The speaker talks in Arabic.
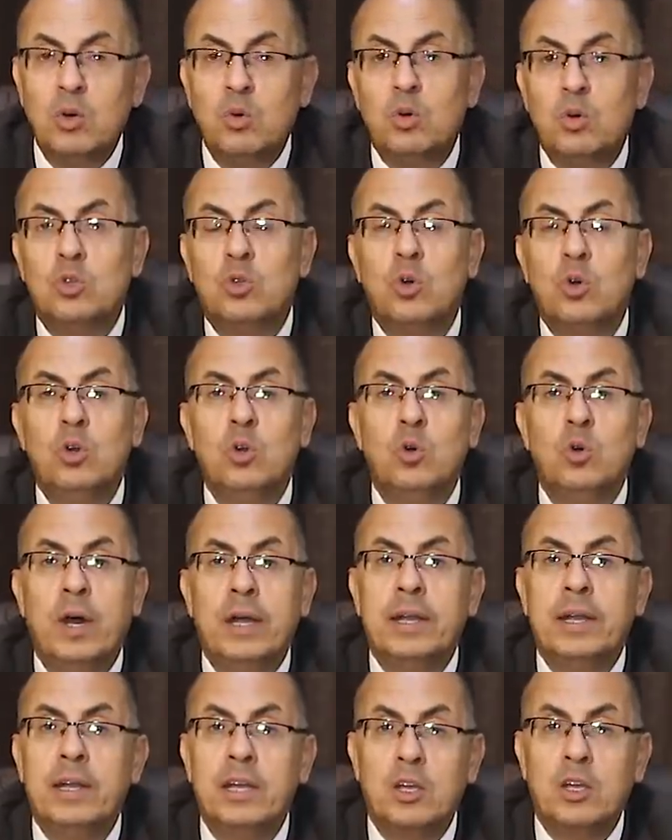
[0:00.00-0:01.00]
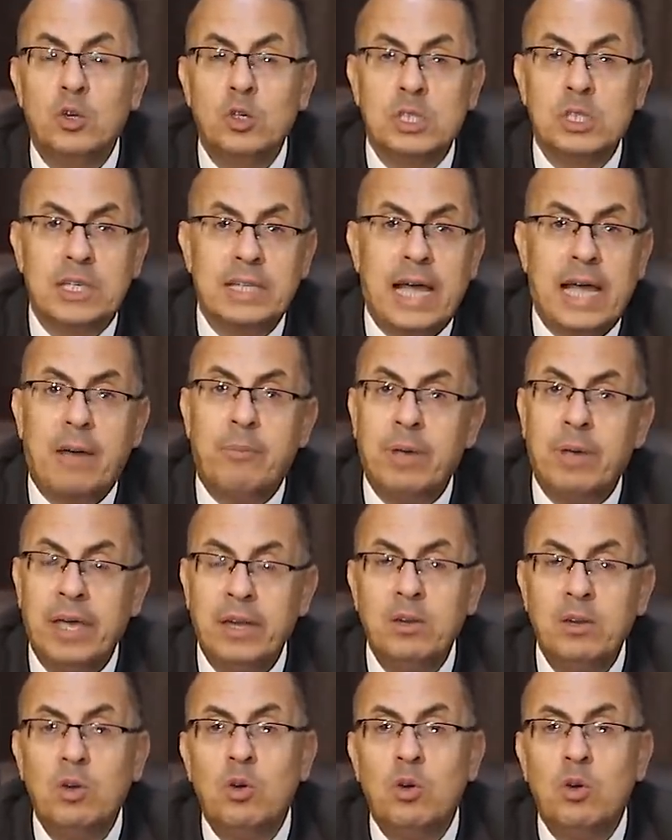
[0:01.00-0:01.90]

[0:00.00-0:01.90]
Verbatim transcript: وتقول له ان جوزك تعبان